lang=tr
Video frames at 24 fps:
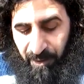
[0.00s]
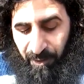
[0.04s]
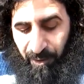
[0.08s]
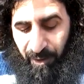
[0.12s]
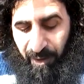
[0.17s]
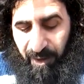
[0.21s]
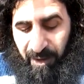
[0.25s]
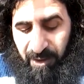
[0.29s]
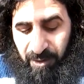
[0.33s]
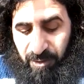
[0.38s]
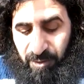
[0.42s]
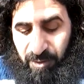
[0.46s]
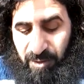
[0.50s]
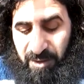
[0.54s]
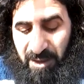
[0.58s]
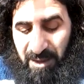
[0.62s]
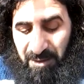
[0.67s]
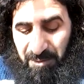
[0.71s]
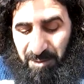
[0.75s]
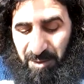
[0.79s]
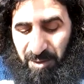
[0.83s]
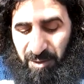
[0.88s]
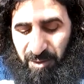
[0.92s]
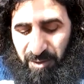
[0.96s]
Ona
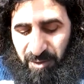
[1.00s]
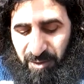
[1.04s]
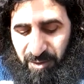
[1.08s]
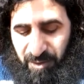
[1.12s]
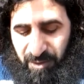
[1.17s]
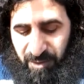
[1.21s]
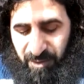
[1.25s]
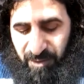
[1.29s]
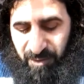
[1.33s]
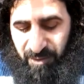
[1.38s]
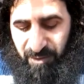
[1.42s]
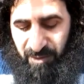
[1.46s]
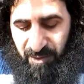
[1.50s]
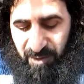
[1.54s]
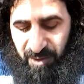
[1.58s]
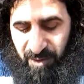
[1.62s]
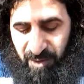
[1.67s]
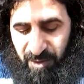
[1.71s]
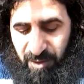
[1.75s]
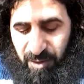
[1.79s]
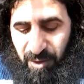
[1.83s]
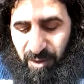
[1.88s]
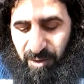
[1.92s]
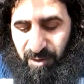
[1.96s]
güzel bir
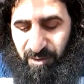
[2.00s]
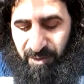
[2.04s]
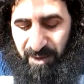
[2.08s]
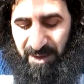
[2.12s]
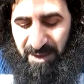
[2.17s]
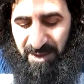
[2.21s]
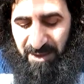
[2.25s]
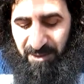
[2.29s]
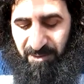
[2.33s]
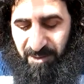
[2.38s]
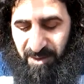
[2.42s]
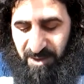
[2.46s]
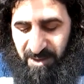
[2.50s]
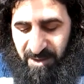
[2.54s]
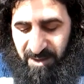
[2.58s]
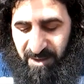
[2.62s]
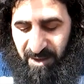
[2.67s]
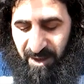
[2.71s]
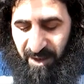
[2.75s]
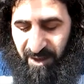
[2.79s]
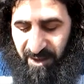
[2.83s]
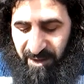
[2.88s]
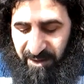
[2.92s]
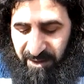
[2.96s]
e, söz verdiğimiz
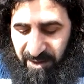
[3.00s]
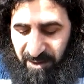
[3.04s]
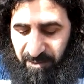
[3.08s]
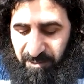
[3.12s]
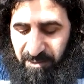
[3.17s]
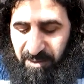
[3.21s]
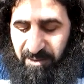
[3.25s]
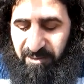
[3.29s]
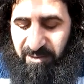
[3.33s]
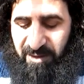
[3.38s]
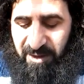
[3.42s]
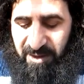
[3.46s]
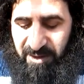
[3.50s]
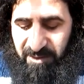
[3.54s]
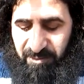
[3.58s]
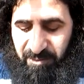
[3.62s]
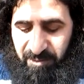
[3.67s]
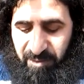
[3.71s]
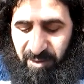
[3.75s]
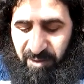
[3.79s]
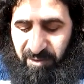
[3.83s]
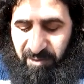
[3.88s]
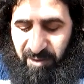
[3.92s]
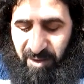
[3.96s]
yani Rabbim verip
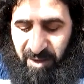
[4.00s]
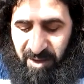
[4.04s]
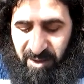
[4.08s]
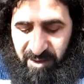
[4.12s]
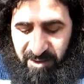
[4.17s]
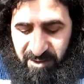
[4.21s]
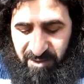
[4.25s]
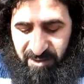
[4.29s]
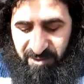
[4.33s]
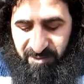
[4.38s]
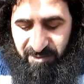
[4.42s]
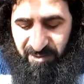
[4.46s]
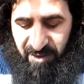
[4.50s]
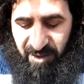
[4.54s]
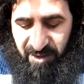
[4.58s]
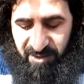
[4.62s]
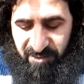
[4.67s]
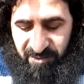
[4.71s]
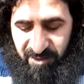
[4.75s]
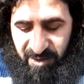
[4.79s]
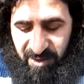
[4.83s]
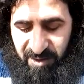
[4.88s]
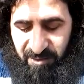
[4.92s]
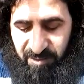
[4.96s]
bir vaat,
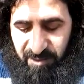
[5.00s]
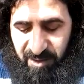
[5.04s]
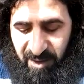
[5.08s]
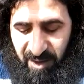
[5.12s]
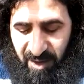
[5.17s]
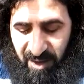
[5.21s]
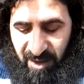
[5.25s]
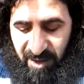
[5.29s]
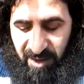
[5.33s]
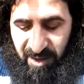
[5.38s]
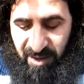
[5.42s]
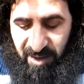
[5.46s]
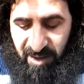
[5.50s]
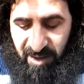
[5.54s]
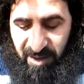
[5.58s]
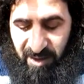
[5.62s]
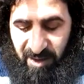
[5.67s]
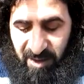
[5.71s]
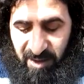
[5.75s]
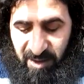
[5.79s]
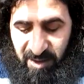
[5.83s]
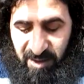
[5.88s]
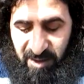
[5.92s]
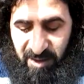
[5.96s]
vaat verip de
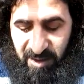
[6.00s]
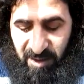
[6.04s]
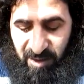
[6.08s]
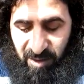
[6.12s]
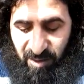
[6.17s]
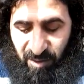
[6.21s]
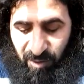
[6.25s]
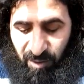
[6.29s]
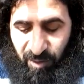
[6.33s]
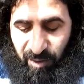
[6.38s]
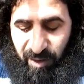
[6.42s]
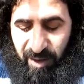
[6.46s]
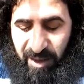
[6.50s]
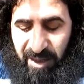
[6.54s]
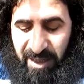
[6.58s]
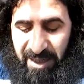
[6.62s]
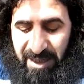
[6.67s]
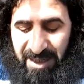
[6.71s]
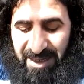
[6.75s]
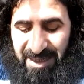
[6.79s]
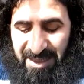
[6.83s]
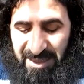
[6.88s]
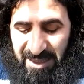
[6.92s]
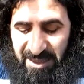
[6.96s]
ona
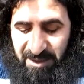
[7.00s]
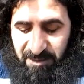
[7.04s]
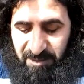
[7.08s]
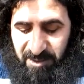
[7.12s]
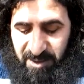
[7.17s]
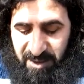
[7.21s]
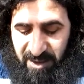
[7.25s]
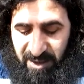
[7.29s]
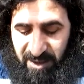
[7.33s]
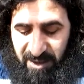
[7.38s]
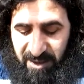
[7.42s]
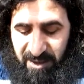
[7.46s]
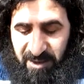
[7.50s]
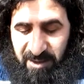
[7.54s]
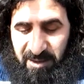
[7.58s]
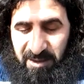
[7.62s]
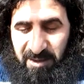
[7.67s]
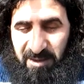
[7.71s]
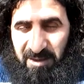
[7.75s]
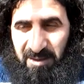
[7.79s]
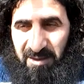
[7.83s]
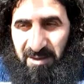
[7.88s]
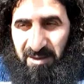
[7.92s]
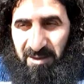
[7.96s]
eren kimse
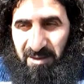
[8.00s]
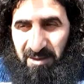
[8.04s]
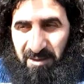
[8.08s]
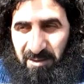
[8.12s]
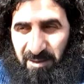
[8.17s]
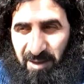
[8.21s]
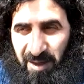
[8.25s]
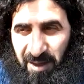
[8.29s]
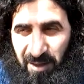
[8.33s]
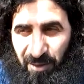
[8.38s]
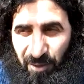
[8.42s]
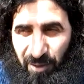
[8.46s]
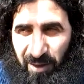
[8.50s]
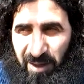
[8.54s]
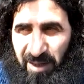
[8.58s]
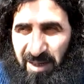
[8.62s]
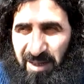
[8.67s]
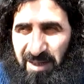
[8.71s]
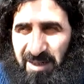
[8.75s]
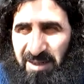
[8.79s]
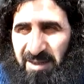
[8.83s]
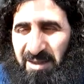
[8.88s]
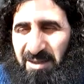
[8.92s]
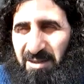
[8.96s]
yani ona
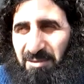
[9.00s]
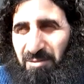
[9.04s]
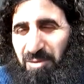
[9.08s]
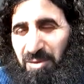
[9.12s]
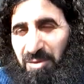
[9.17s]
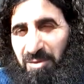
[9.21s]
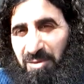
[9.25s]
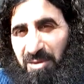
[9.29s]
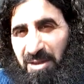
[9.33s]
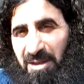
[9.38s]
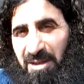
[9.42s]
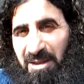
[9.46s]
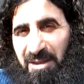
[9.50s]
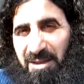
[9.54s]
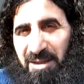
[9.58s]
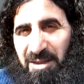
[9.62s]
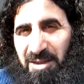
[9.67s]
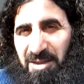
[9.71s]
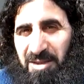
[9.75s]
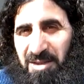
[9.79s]
erdiğini bu dünyada da